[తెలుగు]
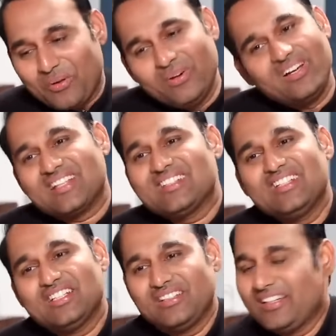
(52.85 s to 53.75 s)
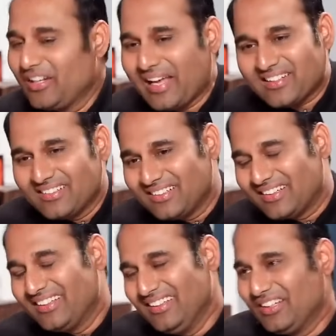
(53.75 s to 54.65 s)
కొన్ని నచ్చని నేను యాక్చువల్ గా
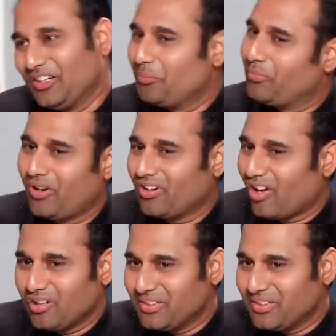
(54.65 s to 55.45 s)
నేను ప్యూర్ నాన్